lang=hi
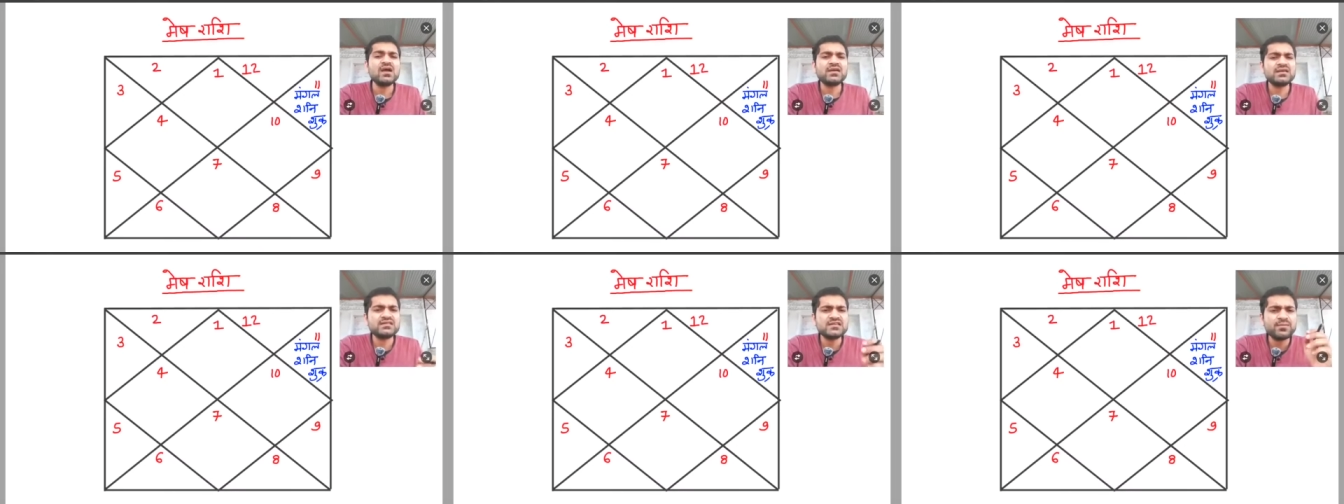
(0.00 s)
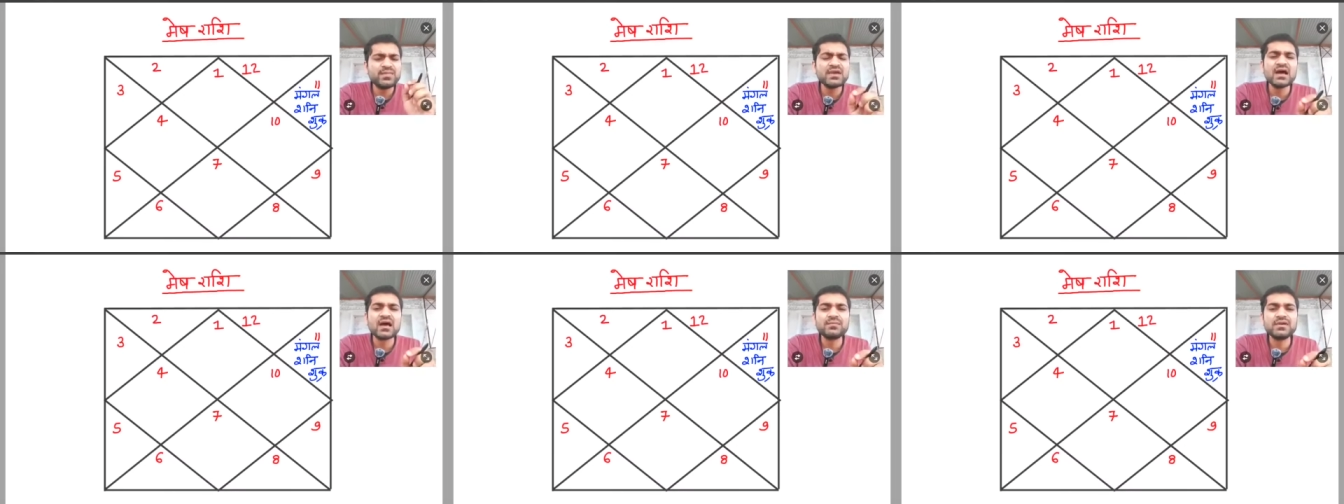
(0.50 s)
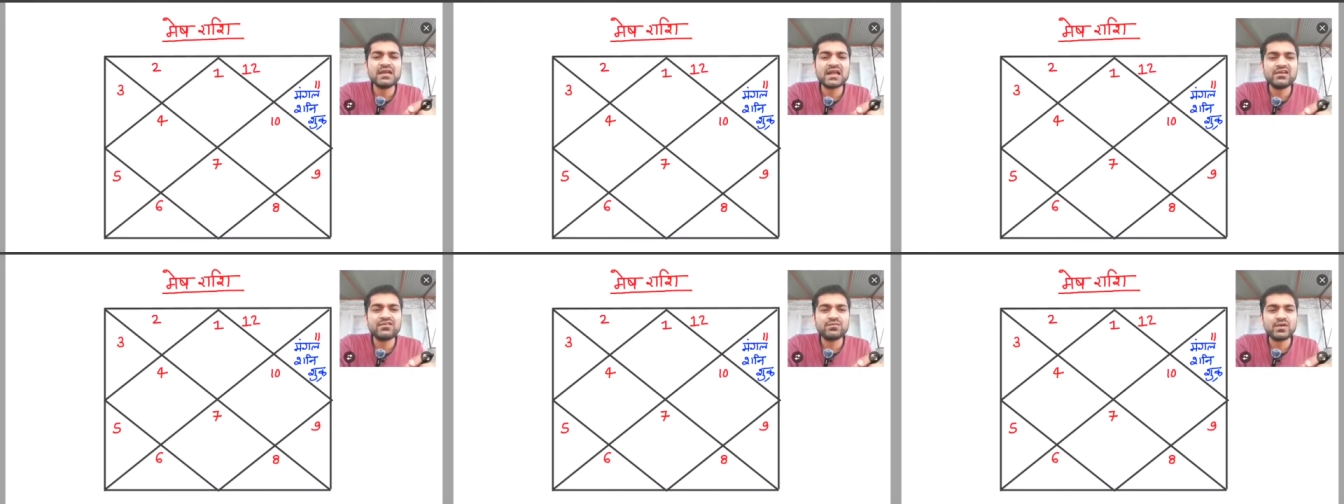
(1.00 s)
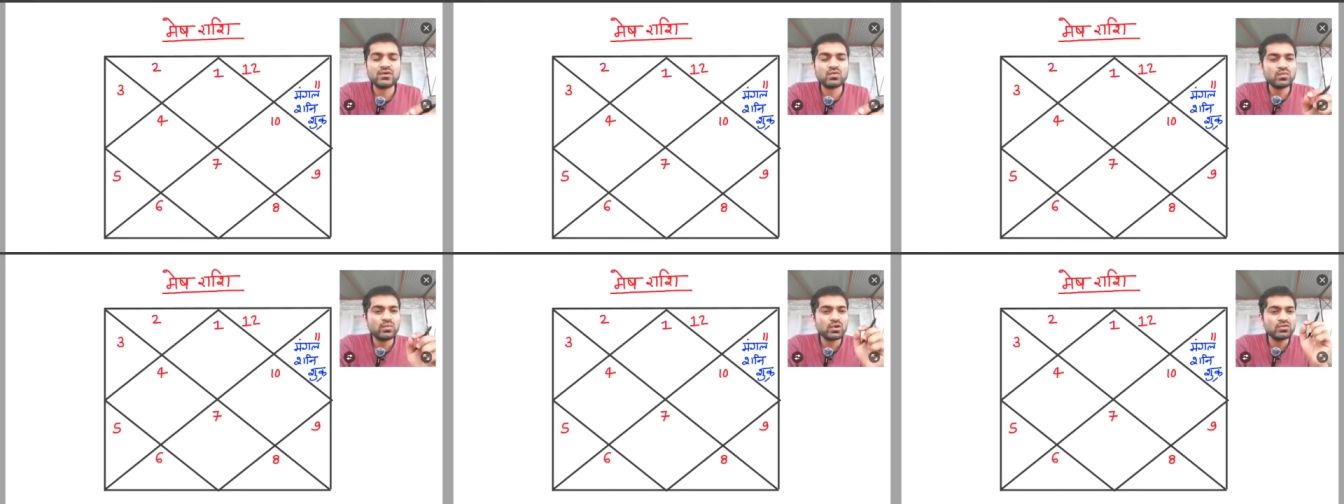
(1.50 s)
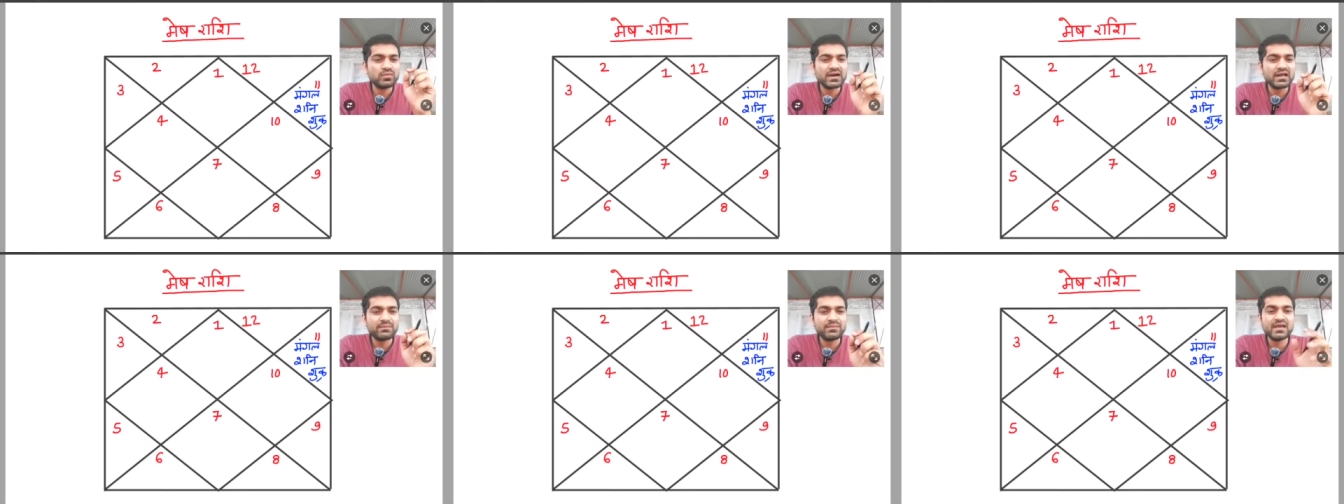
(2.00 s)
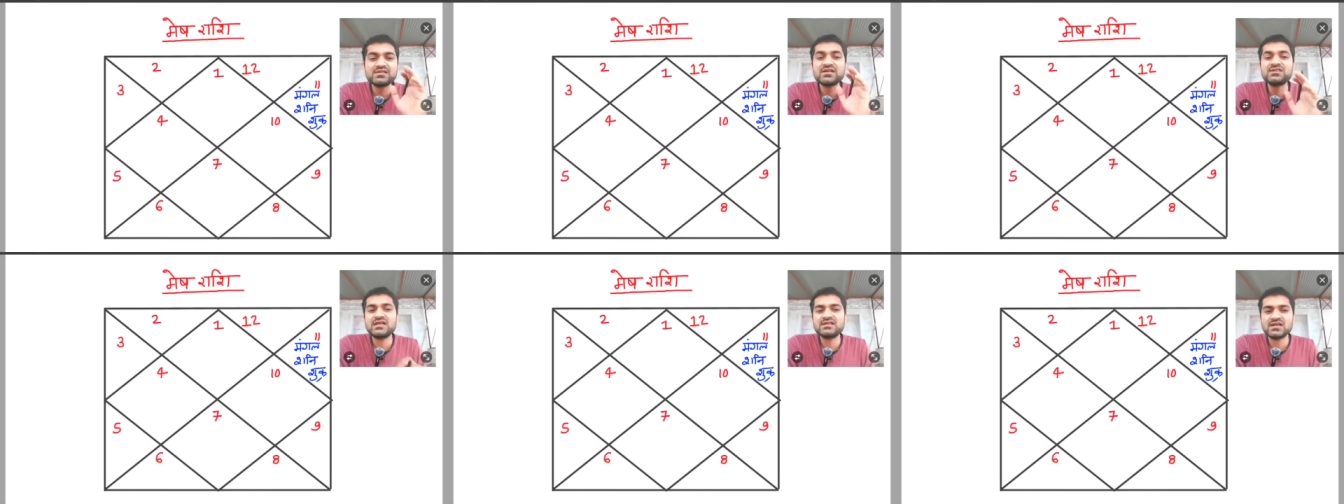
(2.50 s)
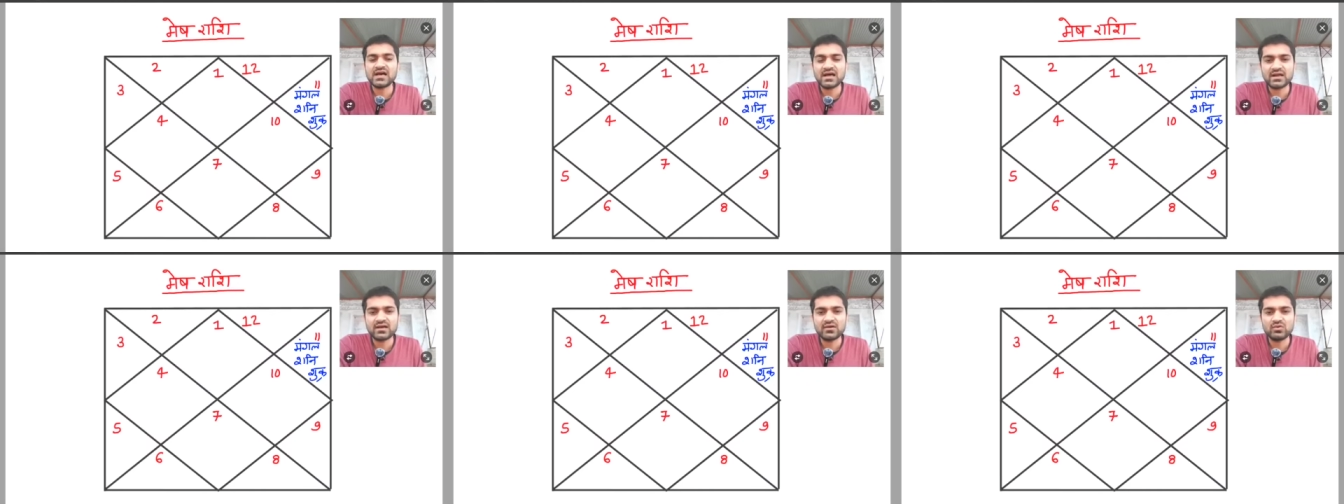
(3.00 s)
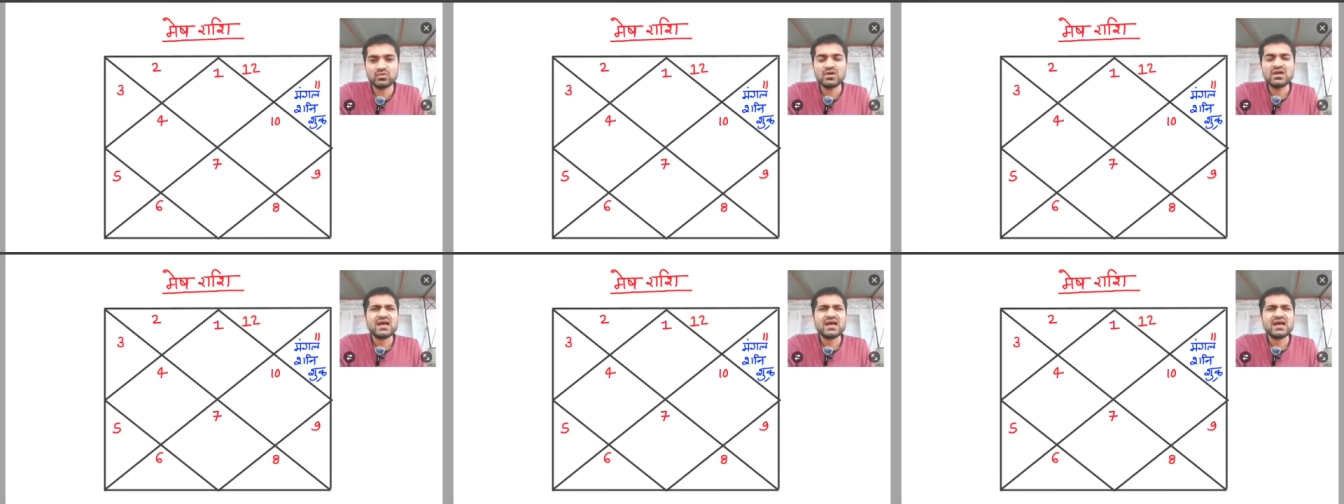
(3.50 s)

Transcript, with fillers: कि जब भी आपकी लाइफ में कोई बहुत बड़ा मेजर चेंज आ रहा हो